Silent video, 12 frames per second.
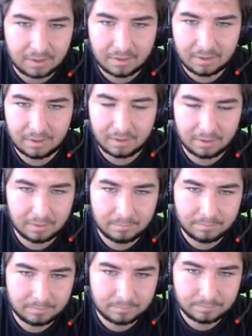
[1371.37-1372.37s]
Ee,
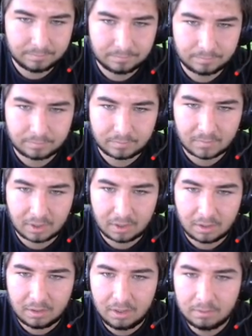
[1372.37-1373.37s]

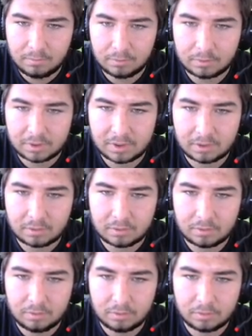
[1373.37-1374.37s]
neydi bunun kısa
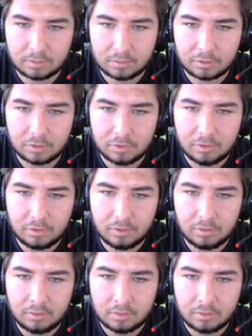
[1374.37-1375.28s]
tuşu?